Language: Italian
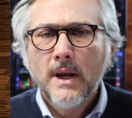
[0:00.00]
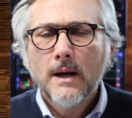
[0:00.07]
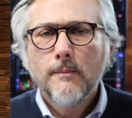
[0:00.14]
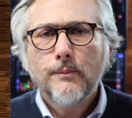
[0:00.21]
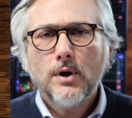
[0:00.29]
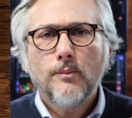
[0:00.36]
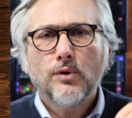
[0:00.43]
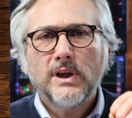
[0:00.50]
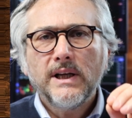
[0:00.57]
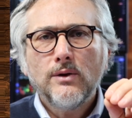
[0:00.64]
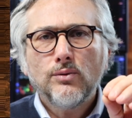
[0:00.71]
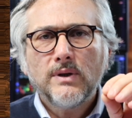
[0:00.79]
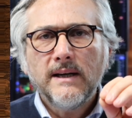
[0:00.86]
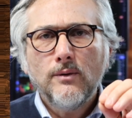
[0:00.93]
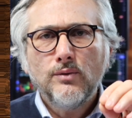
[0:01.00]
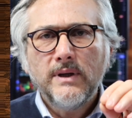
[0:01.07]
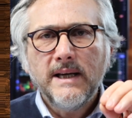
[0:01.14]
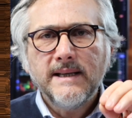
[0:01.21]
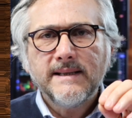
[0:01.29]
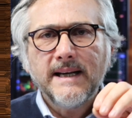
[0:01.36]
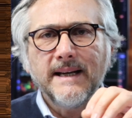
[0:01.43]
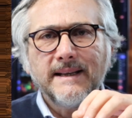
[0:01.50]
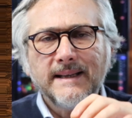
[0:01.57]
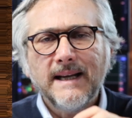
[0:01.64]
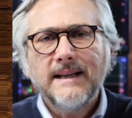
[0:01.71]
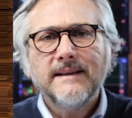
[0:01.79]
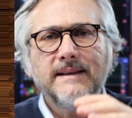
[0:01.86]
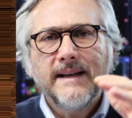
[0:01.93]
Però potete ut utilizzare
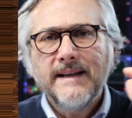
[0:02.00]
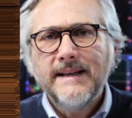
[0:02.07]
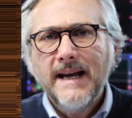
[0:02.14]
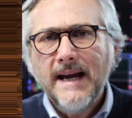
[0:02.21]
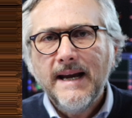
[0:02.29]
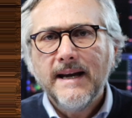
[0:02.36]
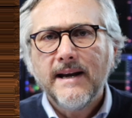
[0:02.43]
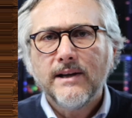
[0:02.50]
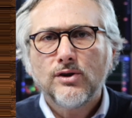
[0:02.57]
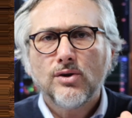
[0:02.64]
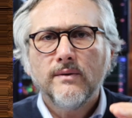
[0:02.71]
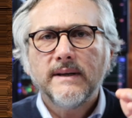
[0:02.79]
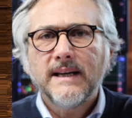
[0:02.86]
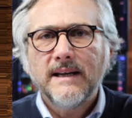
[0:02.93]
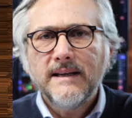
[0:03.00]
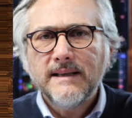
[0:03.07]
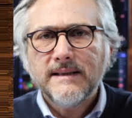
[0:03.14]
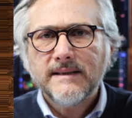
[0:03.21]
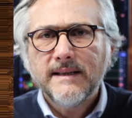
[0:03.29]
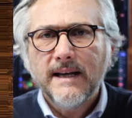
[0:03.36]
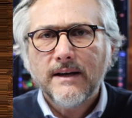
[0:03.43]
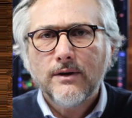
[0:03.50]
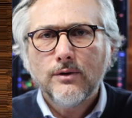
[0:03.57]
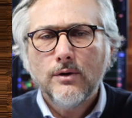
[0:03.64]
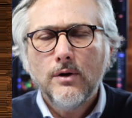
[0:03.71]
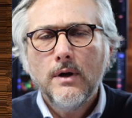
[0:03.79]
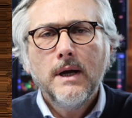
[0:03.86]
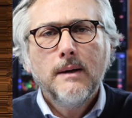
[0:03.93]
tante idee che trovate
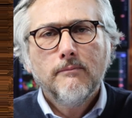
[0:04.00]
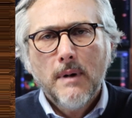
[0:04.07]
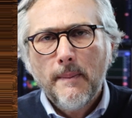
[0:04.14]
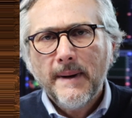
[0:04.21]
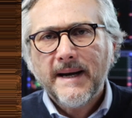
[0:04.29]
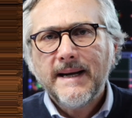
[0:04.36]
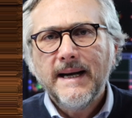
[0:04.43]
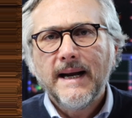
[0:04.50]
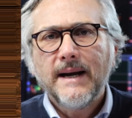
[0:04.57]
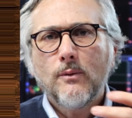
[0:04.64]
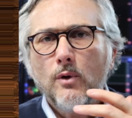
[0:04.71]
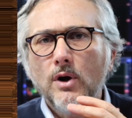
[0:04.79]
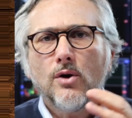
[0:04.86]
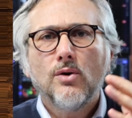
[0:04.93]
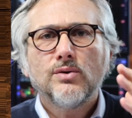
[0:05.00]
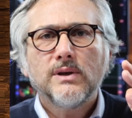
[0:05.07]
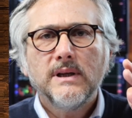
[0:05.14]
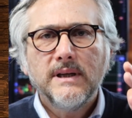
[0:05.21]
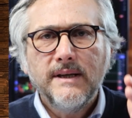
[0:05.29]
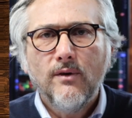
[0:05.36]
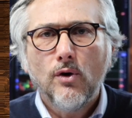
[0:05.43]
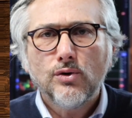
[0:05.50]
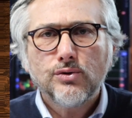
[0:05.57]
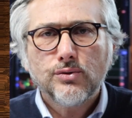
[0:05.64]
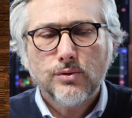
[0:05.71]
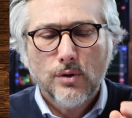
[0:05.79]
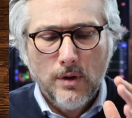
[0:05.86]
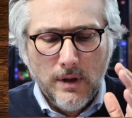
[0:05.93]
all'esterno, ma per creare qualcosa di
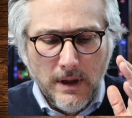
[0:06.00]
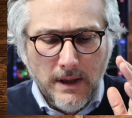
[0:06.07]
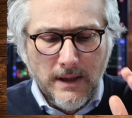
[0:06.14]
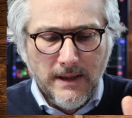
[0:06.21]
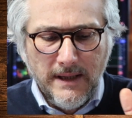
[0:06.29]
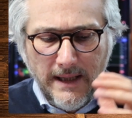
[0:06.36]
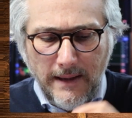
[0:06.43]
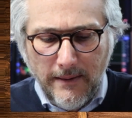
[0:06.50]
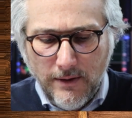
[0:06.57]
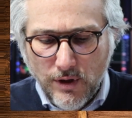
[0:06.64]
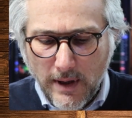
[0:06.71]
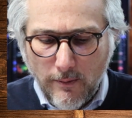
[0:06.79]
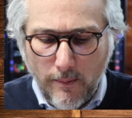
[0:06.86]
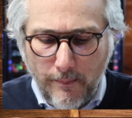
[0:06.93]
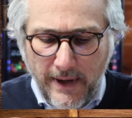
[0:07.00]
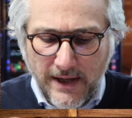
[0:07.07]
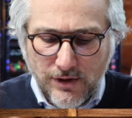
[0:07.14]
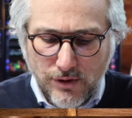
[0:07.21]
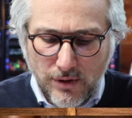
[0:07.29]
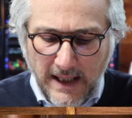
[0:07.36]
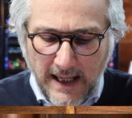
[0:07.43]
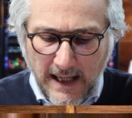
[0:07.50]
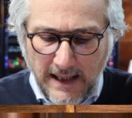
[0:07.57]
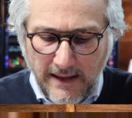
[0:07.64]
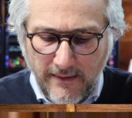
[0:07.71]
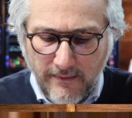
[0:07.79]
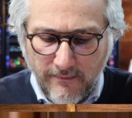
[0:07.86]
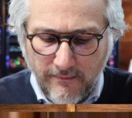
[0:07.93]
vostro, di diciamo
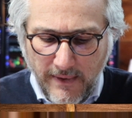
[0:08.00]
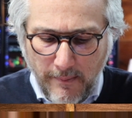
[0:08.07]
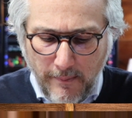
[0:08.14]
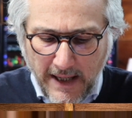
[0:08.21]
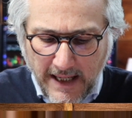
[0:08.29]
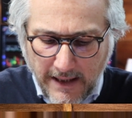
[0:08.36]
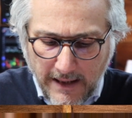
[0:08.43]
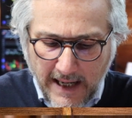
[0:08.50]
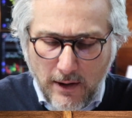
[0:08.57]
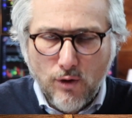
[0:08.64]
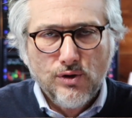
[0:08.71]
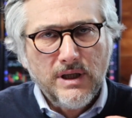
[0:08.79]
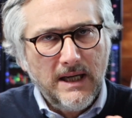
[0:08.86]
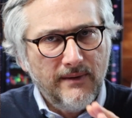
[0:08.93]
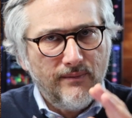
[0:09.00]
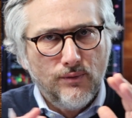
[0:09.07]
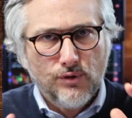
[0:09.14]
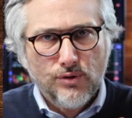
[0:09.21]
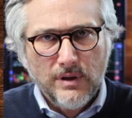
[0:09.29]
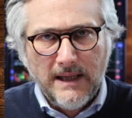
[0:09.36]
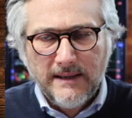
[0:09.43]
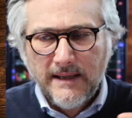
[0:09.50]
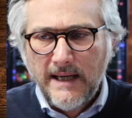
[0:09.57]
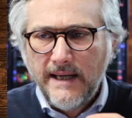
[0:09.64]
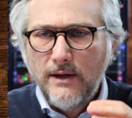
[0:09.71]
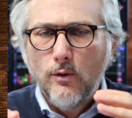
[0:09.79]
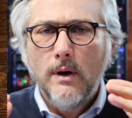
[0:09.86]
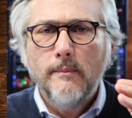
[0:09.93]
personale. Va bene? È così che funziona il
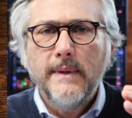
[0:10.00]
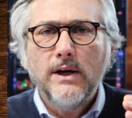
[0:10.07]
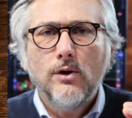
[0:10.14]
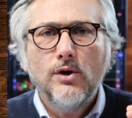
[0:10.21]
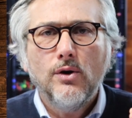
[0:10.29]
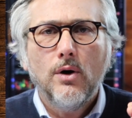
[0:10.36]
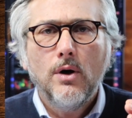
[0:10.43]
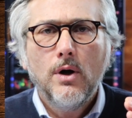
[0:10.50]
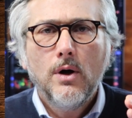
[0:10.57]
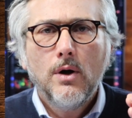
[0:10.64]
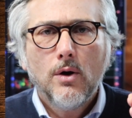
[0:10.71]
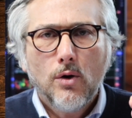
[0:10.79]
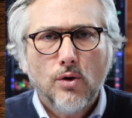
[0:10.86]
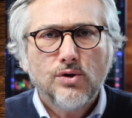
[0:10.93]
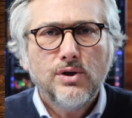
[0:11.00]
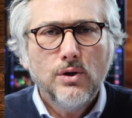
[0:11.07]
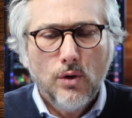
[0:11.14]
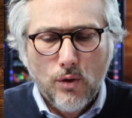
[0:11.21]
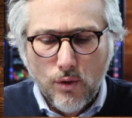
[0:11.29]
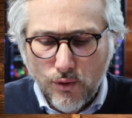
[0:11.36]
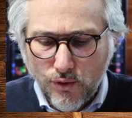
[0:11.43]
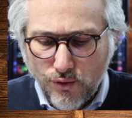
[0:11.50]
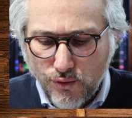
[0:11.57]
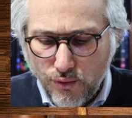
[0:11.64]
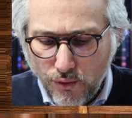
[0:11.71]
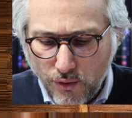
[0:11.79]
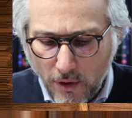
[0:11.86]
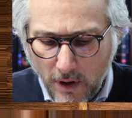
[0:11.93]
trading, o almeno io così ho
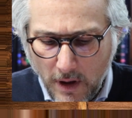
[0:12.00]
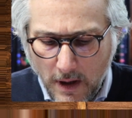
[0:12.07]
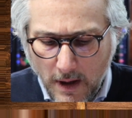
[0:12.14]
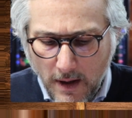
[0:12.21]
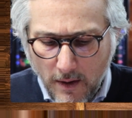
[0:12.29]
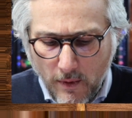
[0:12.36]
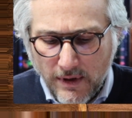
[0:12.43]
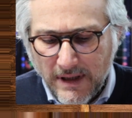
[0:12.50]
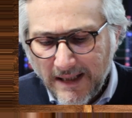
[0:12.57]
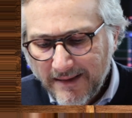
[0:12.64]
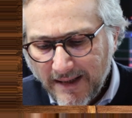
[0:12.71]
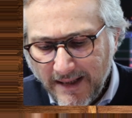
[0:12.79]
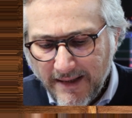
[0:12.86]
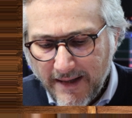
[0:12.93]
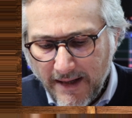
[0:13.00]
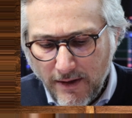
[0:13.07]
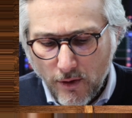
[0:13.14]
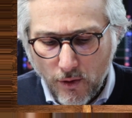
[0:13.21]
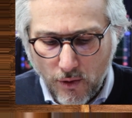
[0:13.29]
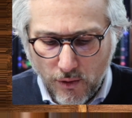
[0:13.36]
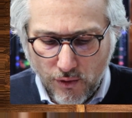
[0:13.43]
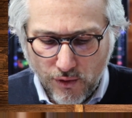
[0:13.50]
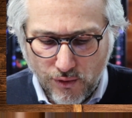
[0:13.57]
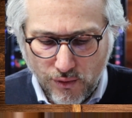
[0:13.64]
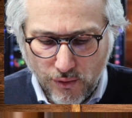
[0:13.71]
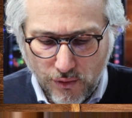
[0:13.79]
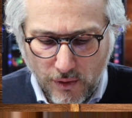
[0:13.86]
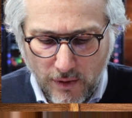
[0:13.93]
conosciuto, questo è il trading che io ho
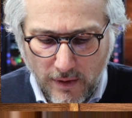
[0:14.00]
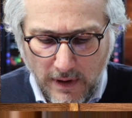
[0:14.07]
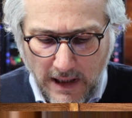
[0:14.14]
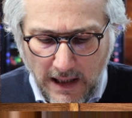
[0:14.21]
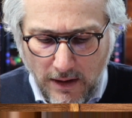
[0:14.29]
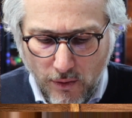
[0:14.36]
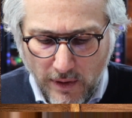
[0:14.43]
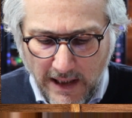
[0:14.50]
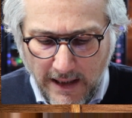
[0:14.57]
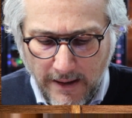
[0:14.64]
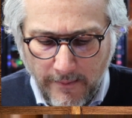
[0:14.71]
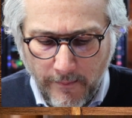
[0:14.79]
conosciuto. Allora,